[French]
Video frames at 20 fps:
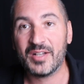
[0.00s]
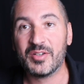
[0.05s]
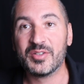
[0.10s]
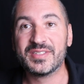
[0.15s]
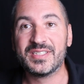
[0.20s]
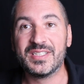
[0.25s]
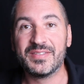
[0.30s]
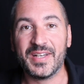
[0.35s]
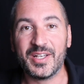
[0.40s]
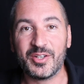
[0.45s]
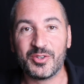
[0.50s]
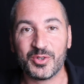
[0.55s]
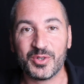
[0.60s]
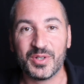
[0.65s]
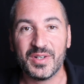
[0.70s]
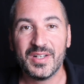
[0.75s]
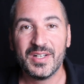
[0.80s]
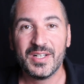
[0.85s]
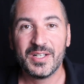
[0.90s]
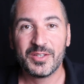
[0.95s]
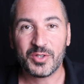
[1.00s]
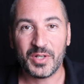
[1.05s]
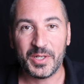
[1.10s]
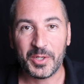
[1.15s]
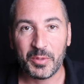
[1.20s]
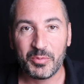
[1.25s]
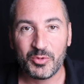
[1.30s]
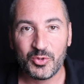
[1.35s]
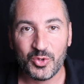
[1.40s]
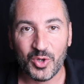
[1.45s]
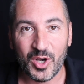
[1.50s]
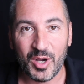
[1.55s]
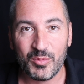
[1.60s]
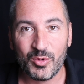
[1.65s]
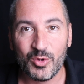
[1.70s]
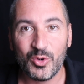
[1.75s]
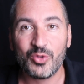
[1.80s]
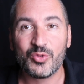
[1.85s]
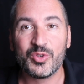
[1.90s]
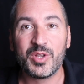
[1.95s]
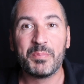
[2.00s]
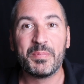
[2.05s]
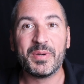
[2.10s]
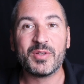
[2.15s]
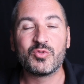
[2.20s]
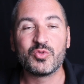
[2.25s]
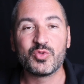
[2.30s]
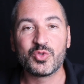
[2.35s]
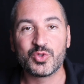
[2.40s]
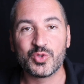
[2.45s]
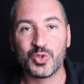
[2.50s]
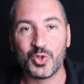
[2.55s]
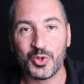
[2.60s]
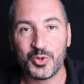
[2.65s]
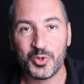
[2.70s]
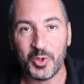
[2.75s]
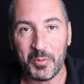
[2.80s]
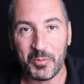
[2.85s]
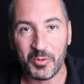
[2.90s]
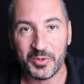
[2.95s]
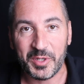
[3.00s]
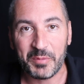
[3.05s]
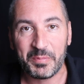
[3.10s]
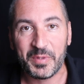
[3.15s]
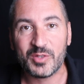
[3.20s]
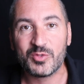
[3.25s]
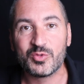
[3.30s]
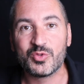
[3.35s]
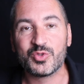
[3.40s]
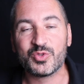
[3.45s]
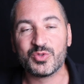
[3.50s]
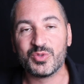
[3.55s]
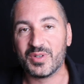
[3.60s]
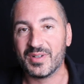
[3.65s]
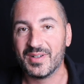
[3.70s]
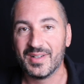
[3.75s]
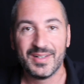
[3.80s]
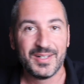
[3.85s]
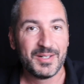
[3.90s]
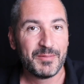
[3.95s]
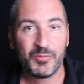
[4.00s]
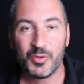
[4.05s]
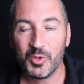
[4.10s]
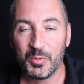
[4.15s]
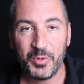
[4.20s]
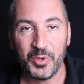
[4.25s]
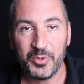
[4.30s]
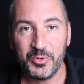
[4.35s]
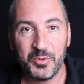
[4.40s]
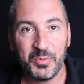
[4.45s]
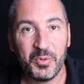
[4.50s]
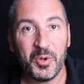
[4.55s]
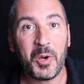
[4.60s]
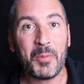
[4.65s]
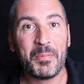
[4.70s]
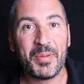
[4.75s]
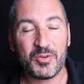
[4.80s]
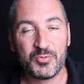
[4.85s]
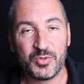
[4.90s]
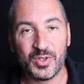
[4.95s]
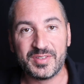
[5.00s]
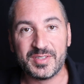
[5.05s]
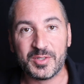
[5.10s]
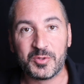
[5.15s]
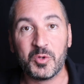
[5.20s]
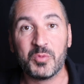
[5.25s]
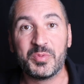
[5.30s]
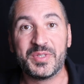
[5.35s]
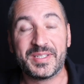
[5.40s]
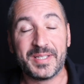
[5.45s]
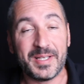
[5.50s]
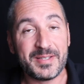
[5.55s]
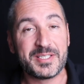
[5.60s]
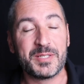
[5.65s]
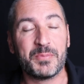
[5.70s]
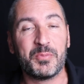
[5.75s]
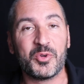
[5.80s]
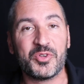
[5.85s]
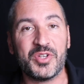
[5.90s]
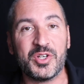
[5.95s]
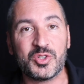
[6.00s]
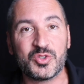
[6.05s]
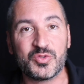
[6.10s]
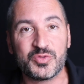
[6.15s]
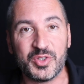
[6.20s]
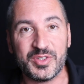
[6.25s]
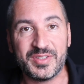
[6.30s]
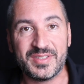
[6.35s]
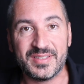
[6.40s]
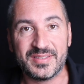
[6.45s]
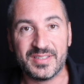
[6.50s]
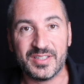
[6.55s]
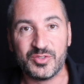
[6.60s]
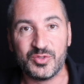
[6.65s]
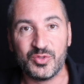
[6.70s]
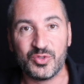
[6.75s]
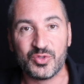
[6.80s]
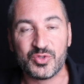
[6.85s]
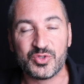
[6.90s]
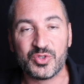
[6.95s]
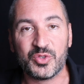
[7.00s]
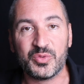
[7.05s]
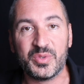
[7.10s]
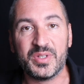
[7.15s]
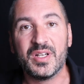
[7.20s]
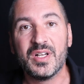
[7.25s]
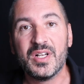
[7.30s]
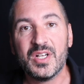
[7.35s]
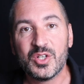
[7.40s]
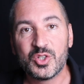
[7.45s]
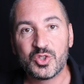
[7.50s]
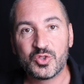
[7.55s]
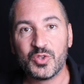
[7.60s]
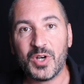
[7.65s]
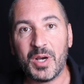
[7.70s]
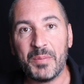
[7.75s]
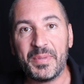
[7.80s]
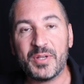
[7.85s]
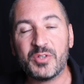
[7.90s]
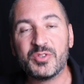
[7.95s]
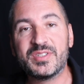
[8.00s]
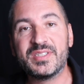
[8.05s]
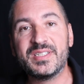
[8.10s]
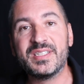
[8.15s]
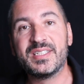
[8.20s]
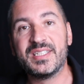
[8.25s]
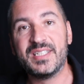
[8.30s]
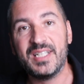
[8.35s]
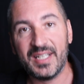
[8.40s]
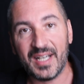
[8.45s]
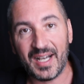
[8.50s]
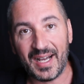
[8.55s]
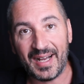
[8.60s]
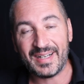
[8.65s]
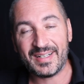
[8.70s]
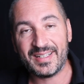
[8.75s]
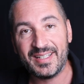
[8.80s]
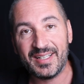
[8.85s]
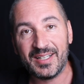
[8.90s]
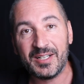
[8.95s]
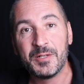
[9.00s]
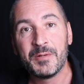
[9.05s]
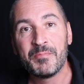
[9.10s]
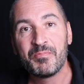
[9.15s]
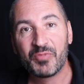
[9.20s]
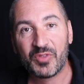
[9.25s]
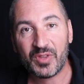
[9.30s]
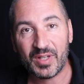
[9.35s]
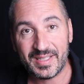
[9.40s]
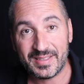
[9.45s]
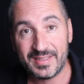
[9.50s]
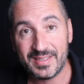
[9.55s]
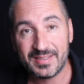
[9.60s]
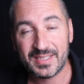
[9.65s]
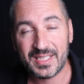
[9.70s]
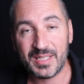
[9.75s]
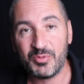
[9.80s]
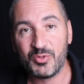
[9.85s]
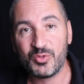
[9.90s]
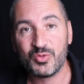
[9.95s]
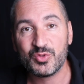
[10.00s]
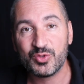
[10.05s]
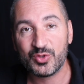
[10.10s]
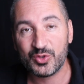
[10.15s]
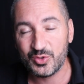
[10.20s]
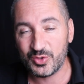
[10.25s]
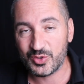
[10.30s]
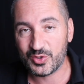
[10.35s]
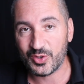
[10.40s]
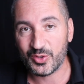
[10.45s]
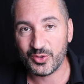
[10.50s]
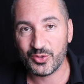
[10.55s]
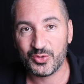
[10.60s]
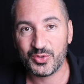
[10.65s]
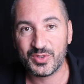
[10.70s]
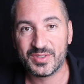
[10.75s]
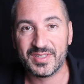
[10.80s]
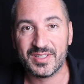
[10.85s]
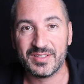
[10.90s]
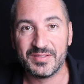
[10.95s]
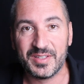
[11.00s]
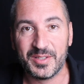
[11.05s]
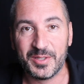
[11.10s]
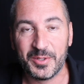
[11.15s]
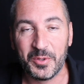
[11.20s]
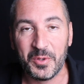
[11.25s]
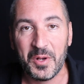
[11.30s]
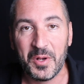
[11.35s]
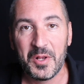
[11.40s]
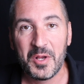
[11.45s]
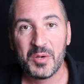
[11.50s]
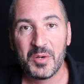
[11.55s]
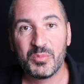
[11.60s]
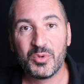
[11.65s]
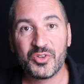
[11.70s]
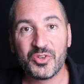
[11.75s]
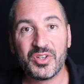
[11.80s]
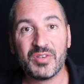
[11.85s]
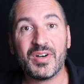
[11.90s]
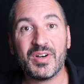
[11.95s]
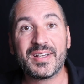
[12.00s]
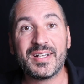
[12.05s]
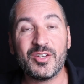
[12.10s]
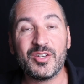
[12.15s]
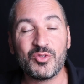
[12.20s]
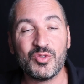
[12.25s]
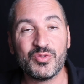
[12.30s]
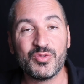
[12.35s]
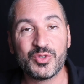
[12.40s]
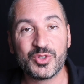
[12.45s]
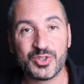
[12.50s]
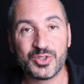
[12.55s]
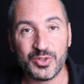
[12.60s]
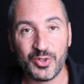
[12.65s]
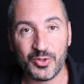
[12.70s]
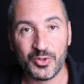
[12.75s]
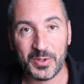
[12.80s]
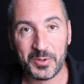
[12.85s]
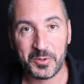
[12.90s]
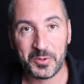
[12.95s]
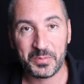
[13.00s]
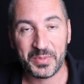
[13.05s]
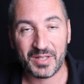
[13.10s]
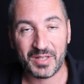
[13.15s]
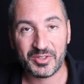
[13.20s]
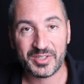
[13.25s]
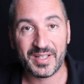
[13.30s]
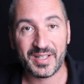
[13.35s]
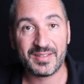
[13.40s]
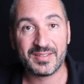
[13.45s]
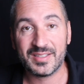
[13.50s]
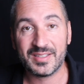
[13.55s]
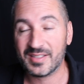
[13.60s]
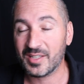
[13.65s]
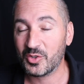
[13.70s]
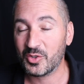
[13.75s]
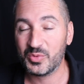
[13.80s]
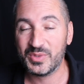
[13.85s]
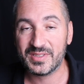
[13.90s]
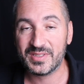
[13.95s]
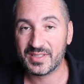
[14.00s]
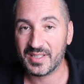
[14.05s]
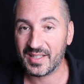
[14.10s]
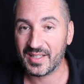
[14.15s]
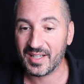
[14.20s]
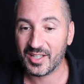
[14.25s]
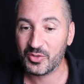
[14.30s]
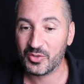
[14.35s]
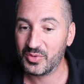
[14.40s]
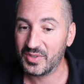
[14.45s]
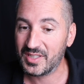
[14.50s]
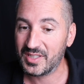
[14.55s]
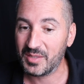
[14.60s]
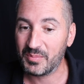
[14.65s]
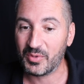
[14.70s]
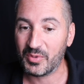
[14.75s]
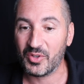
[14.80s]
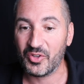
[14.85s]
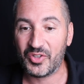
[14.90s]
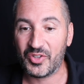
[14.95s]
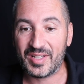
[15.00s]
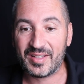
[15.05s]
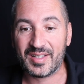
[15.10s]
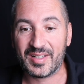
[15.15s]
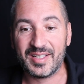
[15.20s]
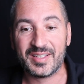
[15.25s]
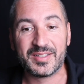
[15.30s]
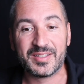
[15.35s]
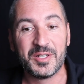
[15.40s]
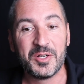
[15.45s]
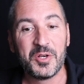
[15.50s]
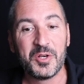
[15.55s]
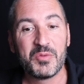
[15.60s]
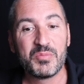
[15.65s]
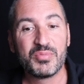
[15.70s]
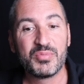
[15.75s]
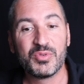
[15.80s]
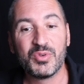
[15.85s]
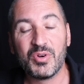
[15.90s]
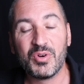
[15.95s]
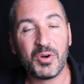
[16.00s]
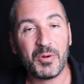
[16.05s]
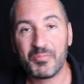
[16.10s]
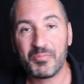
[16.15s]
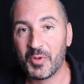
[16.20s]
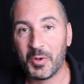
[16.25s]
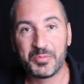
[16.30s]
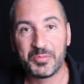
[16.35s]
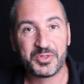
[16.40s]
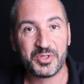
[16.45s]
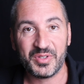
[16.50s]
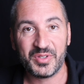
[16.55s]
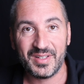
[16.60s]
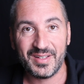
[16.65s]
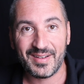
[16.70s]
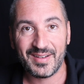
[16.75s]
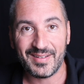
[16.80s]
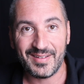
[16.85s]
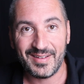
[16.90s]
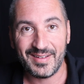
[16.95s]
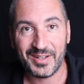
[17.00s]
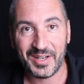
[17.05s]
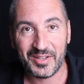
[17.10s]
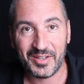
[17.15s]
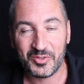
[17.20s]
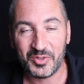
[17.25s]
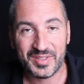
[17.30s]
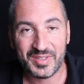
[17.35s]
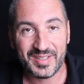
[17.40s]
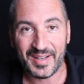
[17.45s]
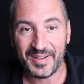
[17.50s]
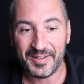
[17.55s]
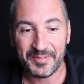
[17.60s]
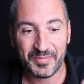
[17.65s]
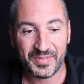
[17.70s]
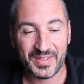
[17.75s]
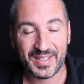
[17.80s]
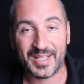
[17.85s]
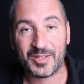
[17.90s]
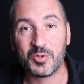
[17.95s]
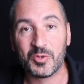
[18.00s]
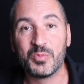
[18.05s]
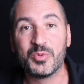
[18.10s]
Alors c'est vrai que dans les ruptures amoureuses, on n'est pas toujours au top, on n'est pas toujours de bonne humeur, parfois c'est compliqué, c'est pour ça que je vous donne ces astuces aujourd'hui. Je vous rappelle aussi qu'il y un lien dans la description juste en dessous de cette vidéo pour savoir quelles sont vos chances de récupérer votre ex. C'est un quiz qui est gratuit, qui prend 7 clics pour obtenir le résultat direct.